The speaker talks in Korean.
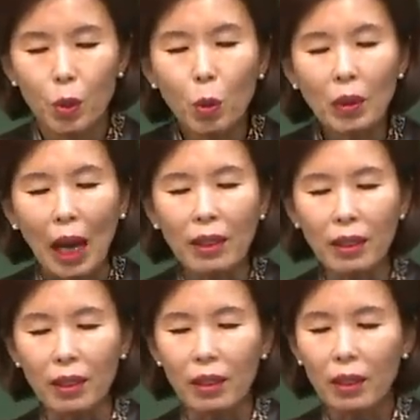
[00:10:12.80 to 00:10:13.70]
또
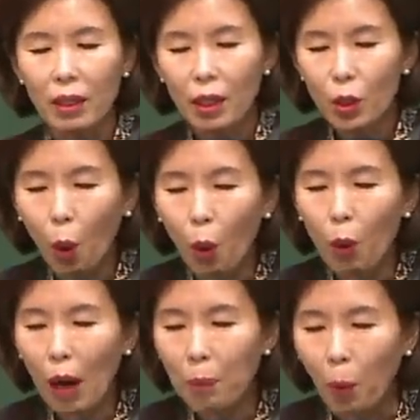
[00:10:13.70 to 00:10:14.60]
나는 여호와